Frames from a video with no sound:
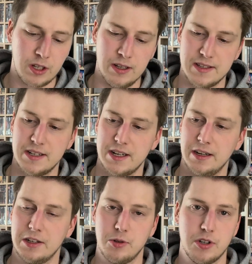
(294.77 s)
dann sind ja
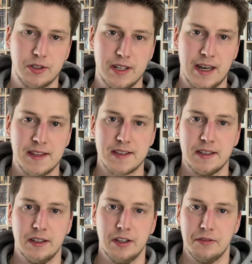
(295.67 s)
natürlich auch die
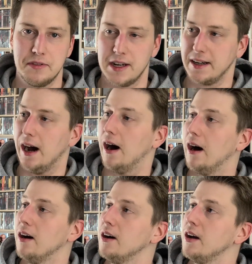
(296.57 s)
ganzen äh, 4K